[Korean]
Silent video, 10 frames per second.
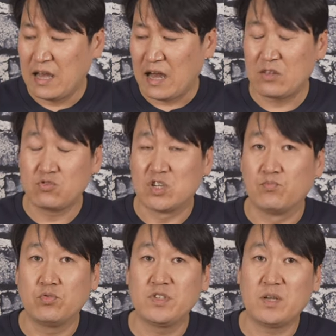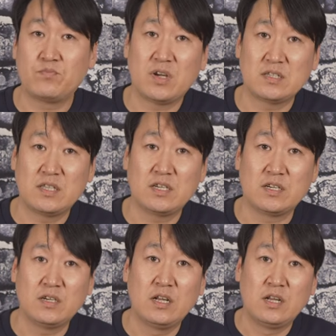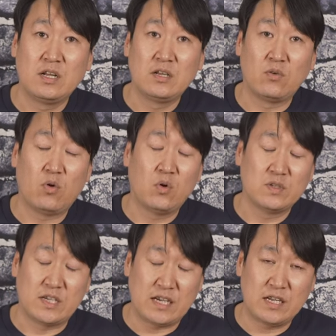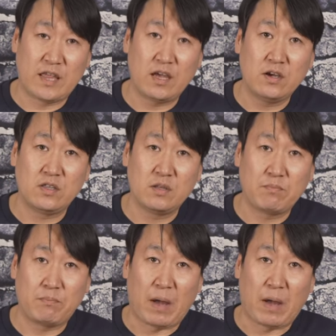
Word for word: 아주 저품질의 플라스틱으로 제작이 되어 있는